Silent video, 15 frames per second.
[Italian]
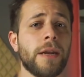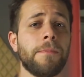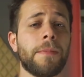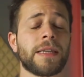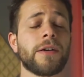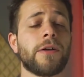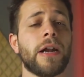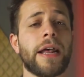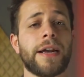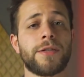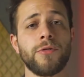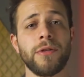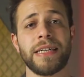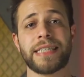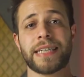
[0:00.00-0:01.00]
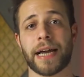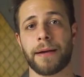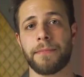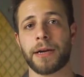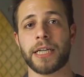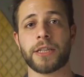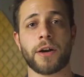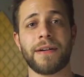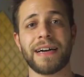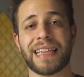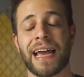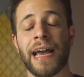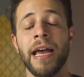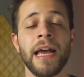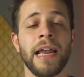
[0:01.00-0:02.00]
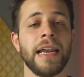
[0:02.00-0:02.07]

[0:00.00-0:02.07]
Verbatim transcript: in particolare su Instagram che trovate